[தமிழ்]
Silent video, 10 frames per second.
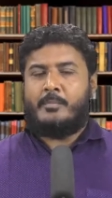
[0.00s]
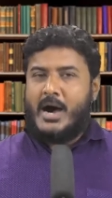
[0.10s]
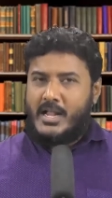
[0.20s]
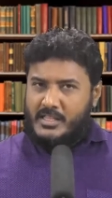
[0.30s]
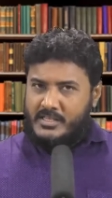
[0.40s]

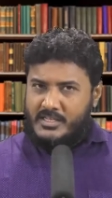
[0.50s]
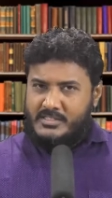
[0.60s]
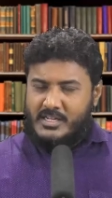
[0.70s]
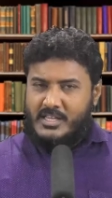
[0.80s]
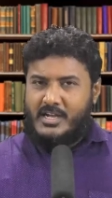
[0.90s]
பாரதிய
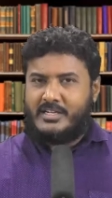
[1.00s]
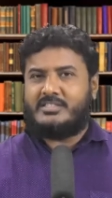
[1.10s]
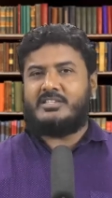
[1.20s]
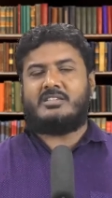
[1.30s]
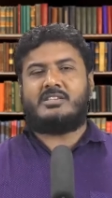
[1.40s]
ஜனதா
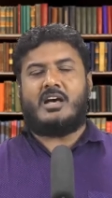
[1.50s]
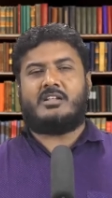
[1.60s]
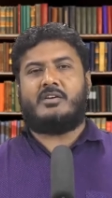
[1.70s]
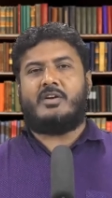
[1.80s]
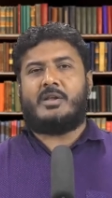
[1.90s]
கட்சியை
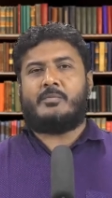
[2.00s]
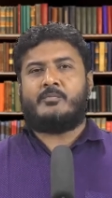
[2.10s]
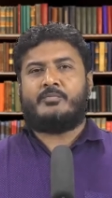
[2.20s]
சார்ந்தவர்